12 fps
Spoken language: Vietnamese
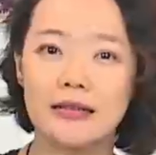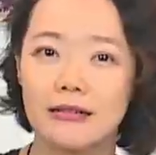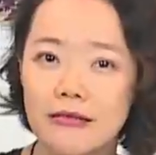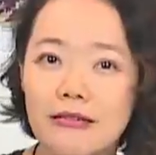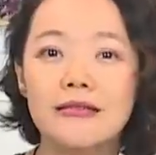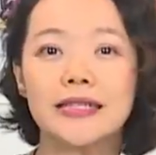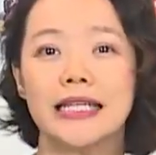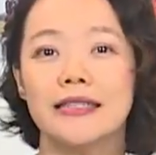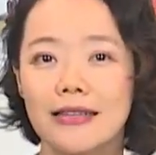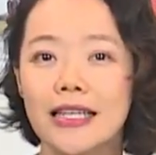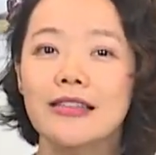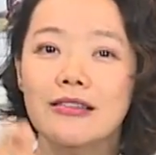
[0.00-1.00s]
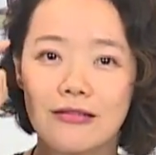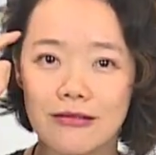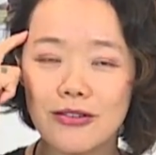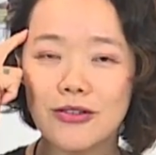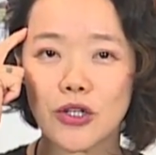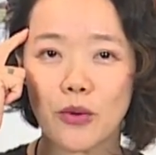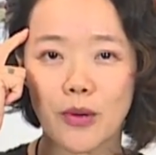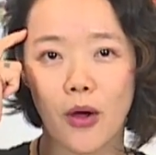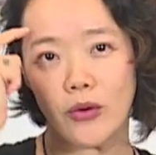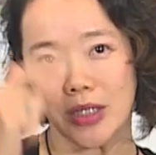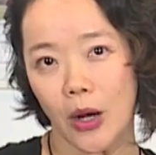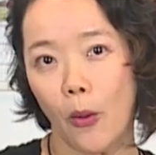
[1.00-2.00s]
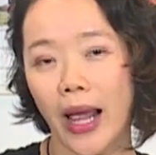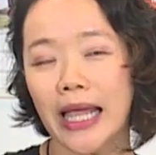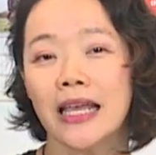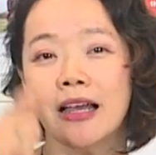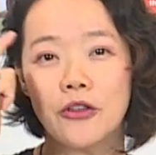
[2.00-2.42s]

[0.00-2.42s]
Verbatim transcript: đưa ra được ý tưởng từ trong đầu ra ngoài.